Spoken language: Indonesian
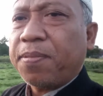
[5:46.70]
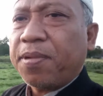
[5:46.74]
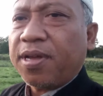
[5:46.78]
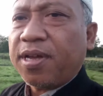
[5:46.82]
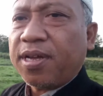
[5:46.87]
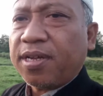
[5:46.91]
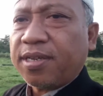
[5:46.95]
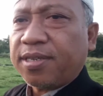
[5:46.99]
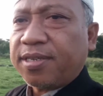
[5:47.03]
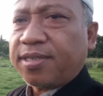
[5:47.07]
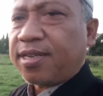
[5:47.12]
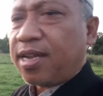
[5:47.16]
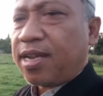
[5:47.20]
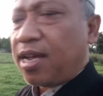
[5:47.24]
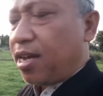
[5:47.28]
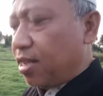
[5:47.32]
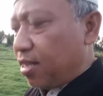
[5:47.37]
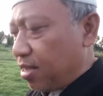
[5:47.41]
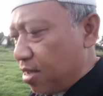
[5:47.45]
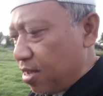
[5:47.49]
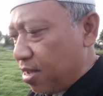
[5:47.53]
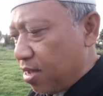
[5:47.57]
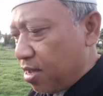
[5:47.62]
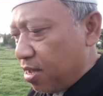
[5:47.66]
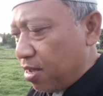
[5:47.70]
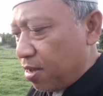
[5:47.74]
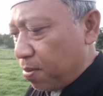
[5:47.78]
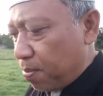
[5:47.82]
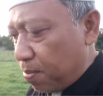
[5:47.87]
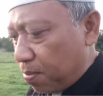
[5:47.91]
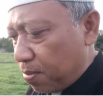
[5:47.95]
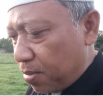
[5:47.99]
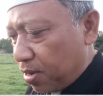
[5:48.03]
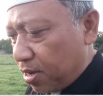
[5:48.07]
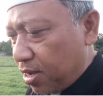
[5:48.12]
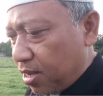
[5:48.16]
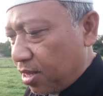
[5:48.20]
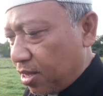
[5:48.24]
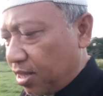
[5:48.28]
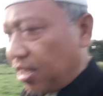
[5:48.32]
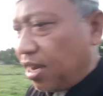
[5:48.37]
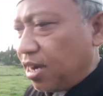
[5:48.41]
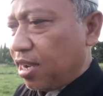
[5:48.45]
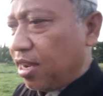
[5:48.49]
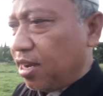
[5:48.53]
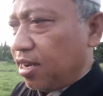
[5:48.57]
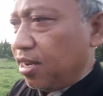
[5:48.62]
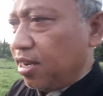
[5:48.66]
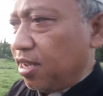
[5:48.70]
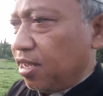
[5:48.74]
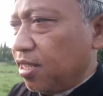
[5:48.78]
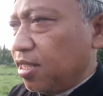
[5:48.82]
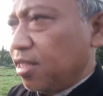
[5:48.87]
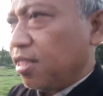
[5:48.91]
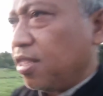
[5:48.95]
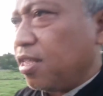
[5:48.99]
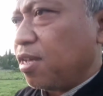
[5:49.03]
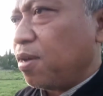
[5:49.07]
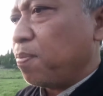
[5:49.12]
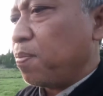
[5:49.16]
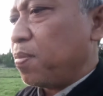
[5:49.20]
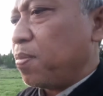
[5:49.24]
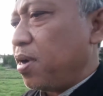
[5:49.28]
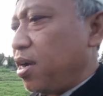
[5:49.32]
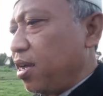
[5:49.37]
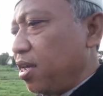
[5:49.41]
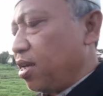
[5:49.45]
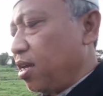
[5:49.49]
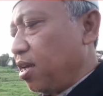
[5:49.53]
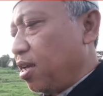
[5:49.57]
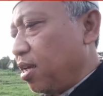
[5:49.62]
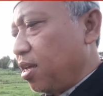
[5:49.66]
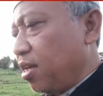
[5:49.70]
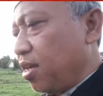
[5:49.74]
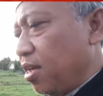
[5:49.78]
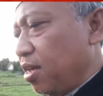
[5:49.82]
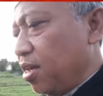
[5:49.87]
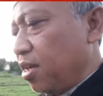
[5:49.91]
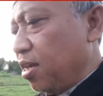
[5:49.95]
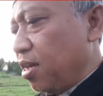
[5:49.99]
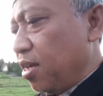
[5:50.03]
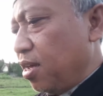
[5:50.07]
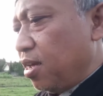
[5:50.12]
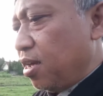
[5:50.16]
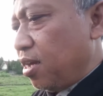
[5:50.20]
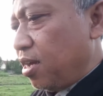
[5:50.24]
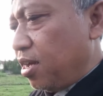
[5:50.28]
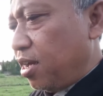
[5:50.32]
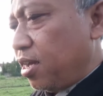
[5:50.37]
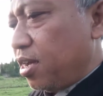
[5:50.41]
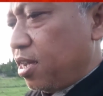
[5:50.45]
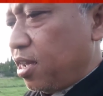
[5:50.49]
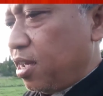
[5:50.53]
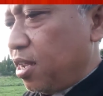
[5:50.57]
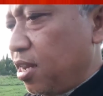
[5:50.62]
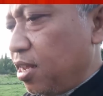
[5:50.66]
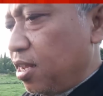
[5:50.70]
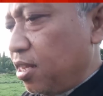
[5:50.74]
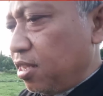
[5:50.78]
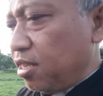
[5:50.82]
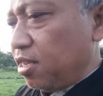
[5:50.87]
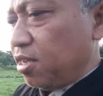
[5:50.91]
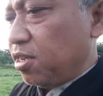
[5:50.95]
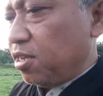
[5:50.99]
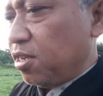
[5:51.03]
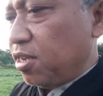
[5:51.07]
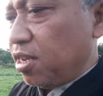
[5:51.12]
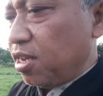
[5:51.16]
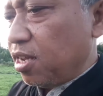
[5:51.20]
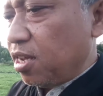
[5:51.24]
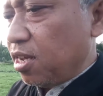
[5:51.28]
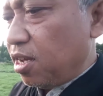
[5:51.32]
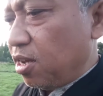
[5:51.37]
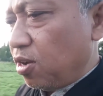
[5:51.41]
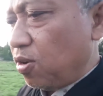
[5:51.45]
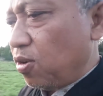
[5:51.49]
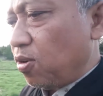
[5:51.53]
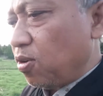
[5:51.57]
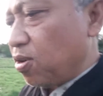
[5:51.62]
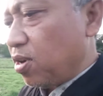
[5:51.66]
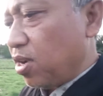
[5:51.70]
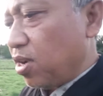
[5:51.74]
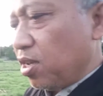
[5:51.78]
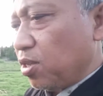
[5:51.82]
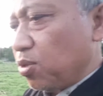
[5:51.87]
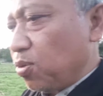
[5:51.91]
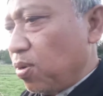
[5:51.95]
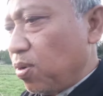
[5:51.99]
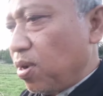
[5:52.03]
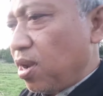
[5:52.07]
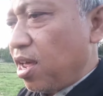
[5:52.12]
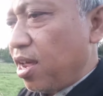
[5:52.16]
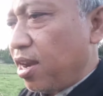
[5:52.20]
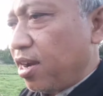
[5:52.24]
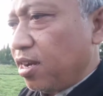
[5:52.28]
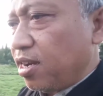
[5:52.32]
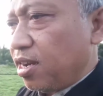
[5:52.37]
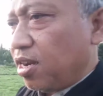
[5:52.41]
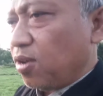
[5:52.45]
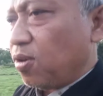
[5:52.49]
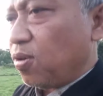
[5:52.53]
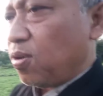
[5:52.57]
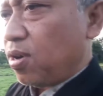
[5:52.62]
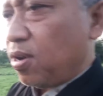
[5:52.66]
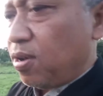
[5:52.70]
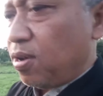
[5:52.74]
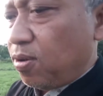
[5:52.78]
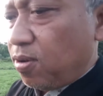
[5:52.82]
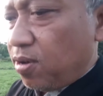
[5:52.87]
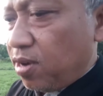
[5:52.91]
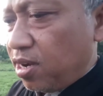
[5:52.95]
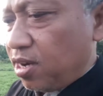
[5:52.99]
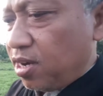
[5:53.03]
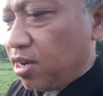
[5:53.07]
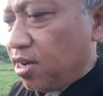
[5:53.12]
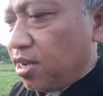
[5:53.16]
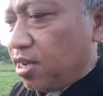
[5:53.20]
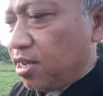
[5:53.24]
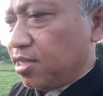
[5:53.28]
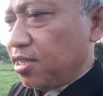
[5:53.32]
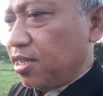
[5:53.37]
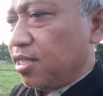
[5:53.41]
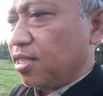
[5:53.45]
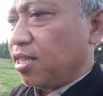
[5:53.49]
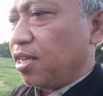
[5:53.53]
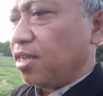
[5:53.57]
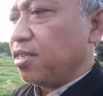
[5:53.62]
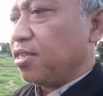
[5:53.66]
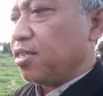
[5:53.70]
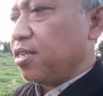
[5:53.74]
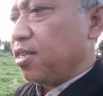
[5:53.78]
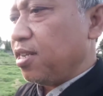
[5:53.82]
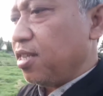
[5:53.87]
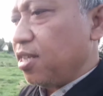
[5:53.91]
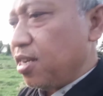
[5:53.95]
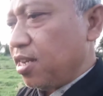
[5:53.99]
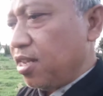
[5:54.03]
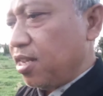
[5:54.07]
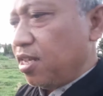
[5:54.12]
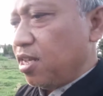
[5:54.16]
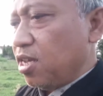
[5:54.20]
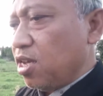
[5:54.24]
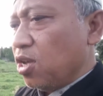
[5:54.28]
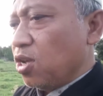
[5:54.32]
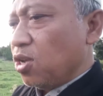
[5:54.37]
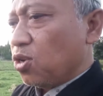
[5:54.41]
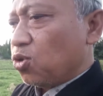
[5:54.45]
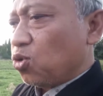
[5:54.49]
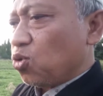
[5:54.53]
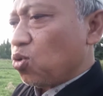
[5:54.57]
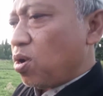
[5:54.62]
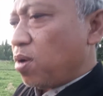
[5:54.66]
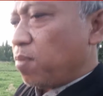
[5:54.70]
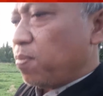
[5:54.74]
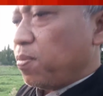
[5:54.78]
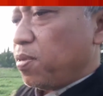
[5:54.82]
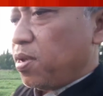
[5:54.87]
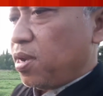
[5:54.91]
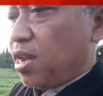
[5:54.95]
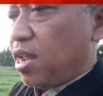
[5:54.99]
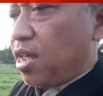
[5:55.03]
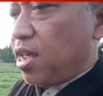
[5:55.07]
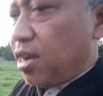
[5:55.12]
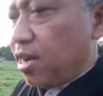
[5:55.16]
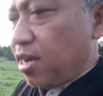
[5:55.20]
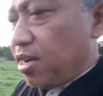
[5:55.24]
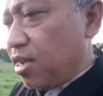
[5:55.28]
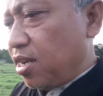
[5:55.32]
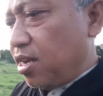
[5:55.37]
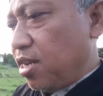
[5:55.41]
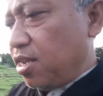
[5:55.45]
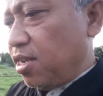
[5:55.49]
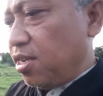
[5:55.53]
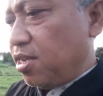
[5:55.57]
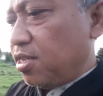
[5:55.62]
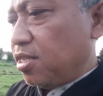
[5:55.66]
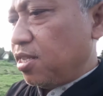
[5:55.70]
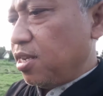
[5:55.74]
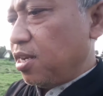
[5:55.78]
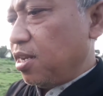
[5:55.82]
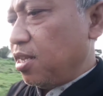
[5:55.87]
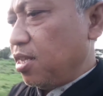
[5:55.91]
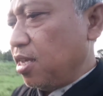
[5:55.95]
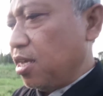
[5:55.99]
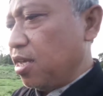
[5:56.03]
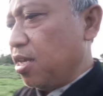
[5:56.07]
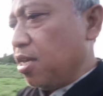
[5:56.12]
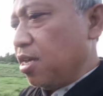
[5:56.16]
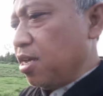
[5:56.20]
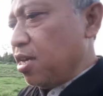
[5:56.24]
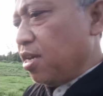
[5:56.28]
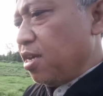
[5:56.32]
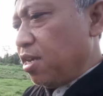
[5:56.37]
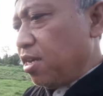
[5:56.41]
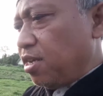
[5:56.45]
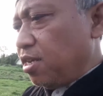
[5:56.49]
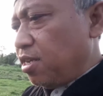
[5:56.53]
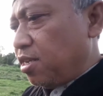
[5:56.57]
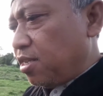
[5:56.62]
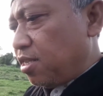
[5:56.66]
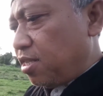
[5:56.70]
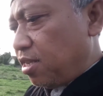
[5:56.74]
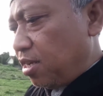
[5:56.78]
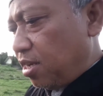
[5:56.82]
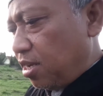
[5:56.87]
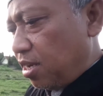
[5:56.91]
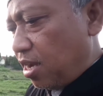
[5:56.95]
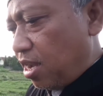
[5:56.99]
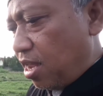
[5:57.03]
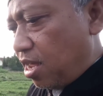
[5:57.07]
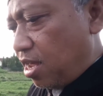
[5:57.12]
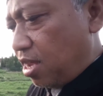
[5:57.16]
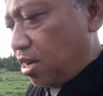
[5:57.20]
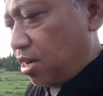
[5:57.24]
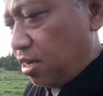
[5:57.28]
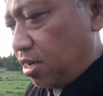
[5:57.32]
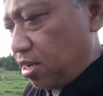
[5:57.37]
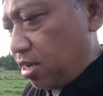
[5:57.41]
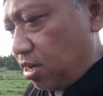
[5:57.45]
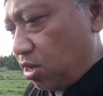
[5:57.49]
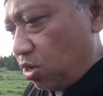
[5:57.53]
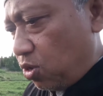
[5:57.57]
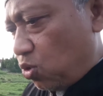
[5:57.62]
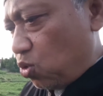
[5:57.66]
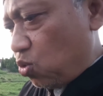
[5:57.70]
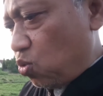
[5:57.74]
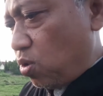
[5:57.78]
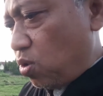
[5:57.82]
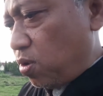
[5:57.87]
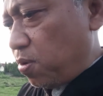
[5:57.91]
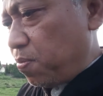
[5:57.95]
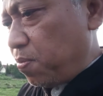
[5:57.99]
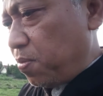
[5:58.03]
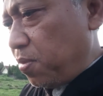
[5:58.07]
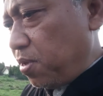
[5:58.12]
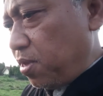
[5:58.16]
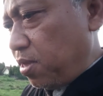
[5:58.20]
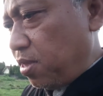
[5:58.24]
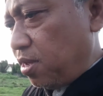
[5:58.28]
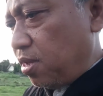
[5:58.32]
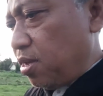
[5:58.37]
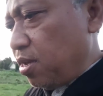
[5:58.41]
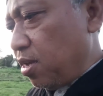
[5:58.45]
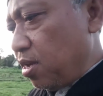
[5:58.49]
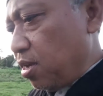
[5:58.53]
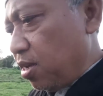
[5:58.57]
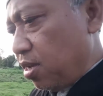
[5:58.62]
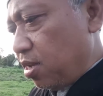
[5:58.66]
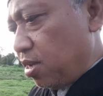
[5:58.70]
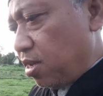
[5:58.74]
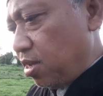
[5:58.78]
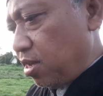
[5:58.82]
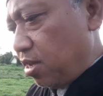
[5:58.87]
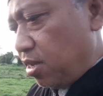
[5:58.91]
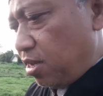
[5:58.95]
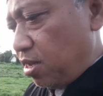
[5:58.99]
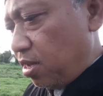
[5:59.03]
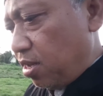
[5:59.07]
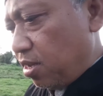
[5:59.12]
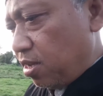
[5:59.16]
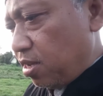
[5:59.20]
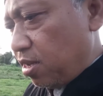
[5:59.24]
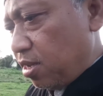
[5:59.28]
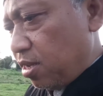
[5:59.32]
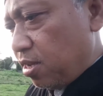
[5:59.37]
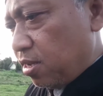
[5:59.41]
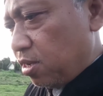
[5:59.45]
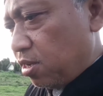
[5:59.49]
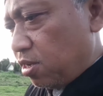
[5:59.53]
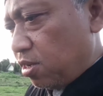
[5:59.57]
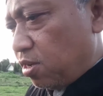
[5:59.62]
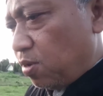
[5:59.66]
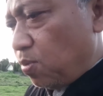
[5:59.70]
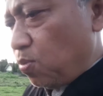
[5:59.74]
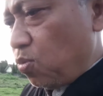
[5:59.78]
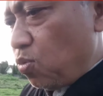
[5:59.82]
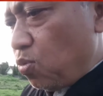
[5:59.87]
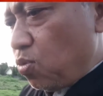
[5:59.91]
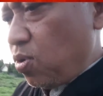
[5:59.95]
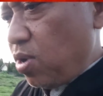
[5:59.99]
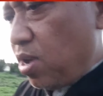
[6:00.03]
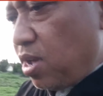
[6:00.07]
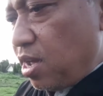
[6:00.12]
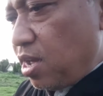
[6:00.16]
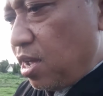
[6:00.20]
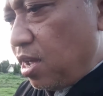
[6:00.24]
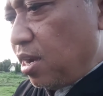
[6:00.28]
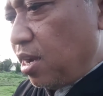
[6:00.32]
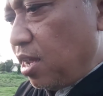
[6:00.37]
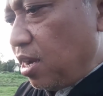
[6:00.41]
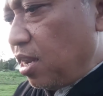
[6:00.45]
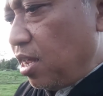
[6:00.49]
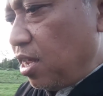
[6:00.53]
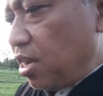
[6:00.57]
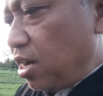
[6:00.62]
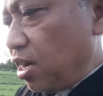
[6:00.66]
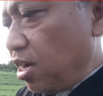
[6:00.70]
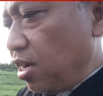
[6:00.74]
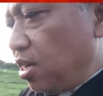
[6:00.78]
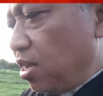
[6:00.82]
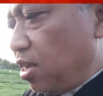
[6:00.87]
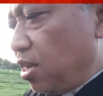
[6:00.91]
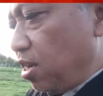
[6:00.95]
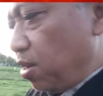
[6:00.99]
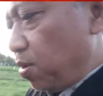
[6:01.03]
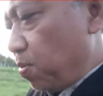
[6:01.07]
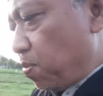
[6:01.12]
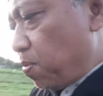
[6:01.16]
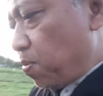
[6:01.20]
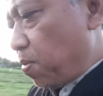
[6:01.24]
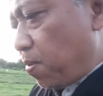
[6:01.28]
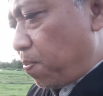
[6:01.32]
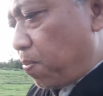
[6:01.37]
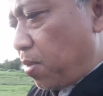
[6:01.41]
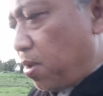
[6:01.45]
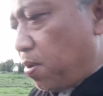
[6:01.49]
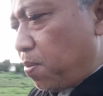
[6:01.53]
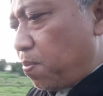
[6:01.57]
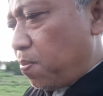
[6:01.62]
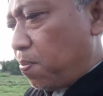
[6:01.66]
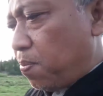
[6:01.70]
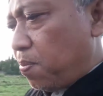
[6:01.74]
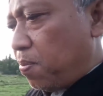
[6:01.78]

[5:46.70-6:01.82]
yang sangat menggetarkan ya tentang bahaya akhirat sehingga orang itu lari dari orang-orang yang dia cintai sendiri. Suami lari dari istrinya, istri lari dari suaminya, ya. Semua anak lari dari bapak,